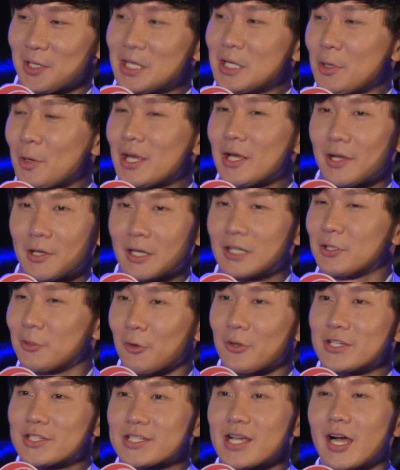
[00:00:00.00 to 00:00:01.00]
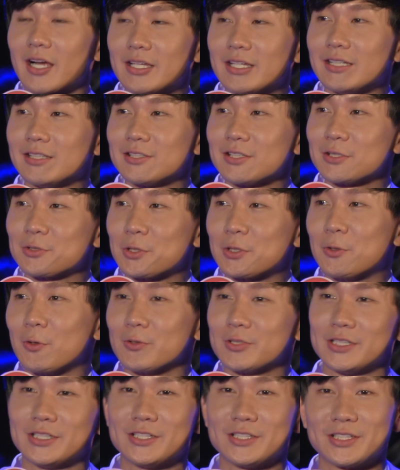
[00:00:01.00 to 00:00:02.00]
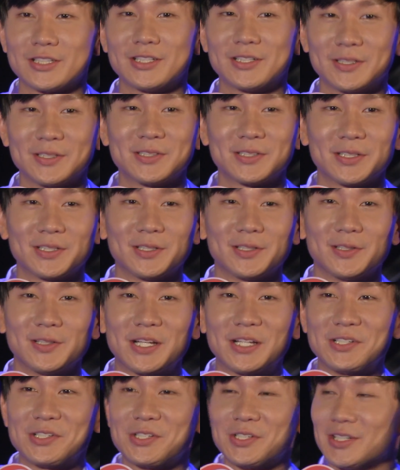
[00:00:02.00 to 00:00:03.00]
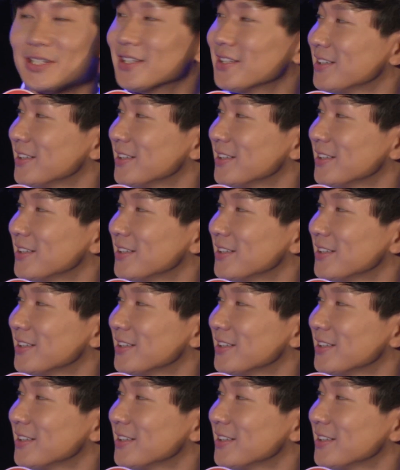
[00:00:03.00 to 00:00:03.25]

因为很容易上瘾，这个吹口琴的这个这个练习。